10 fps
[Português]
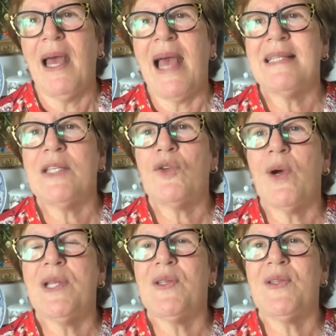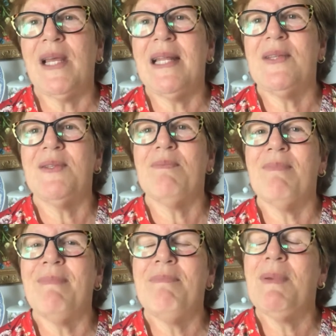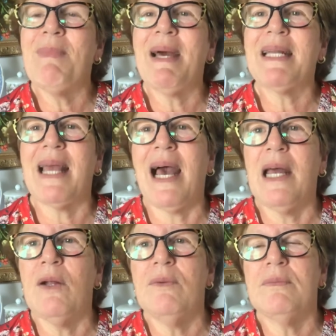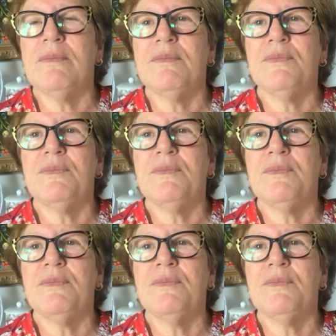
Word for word: Essas coisas elas me marcaram